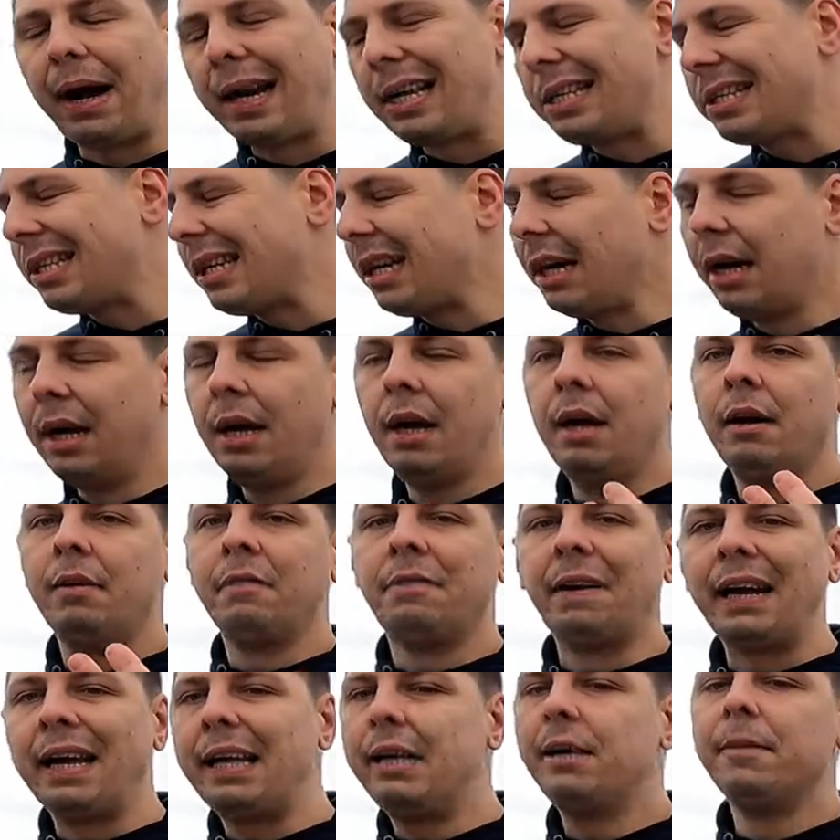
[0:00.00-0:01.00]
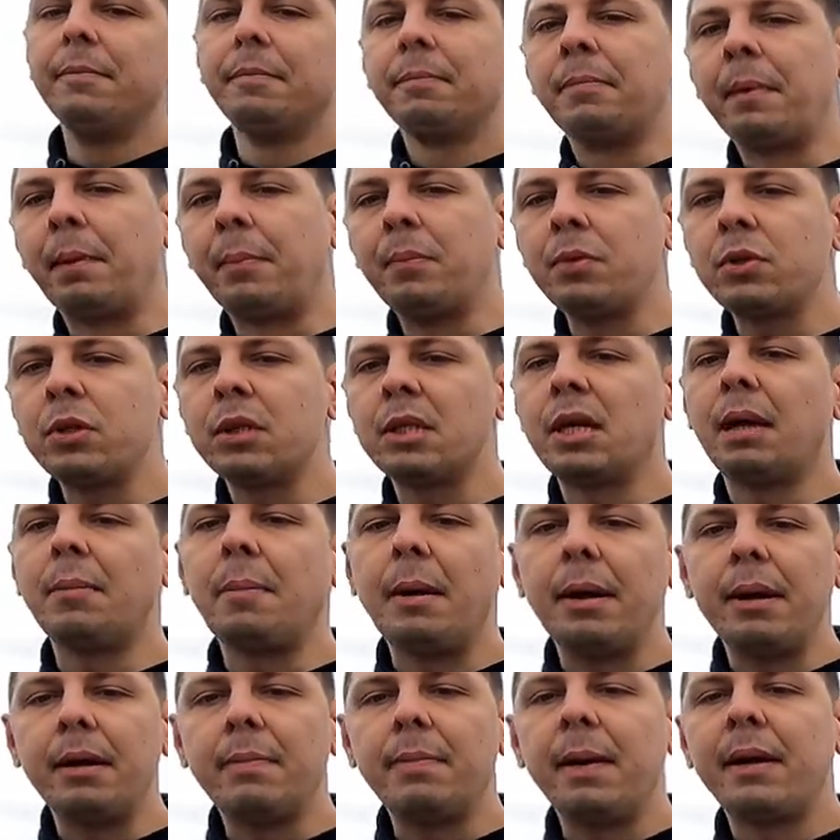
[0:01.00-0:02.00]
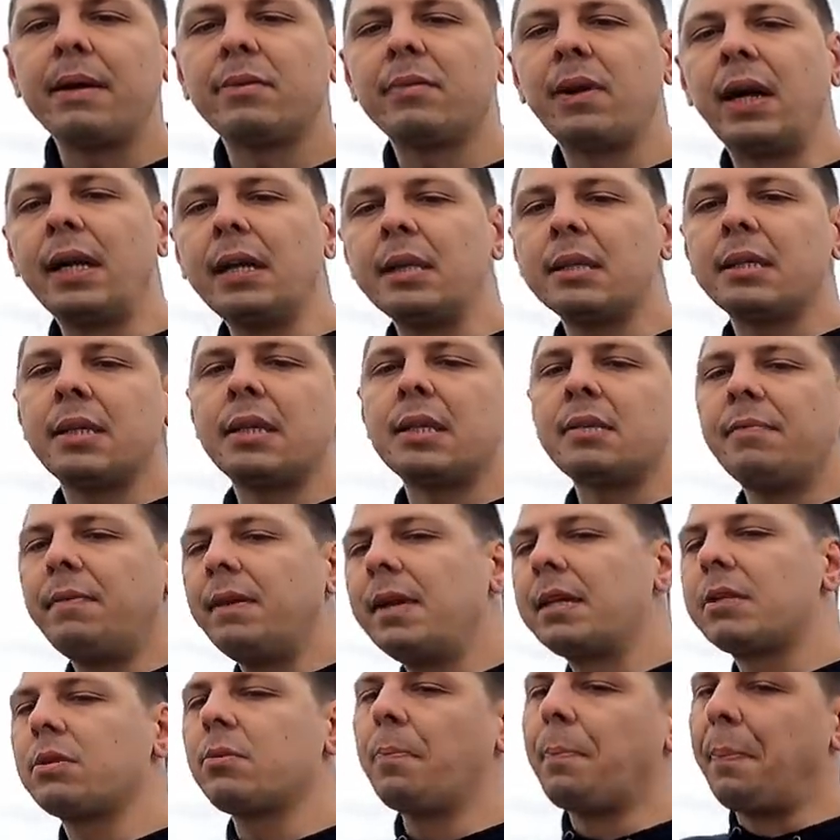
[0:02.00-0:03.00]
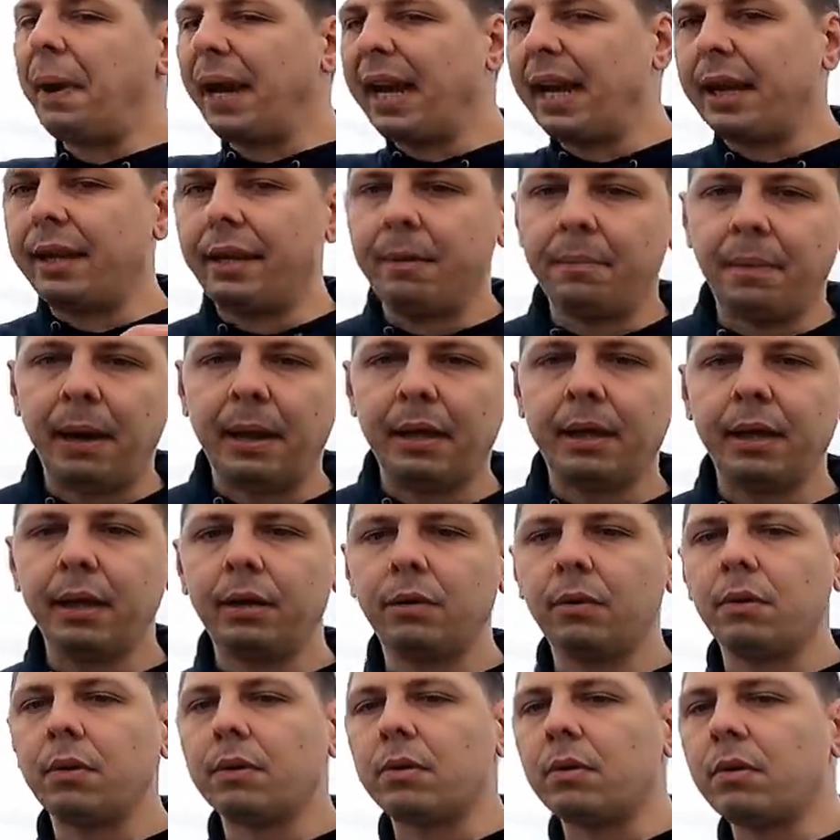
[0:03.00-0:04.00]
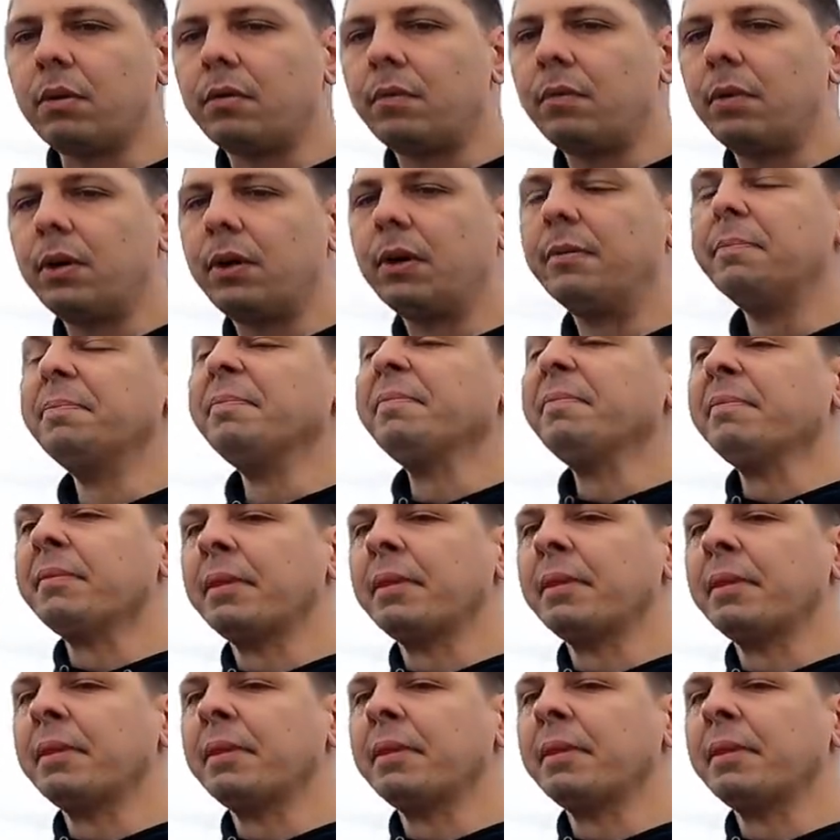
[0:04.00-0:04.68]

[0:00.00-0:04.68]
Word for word: Preis her, weil man muss es ja mal immer ins Verhältnis setzen, wenn ihr zum Bäcker nebenan geht oder sonst wohin.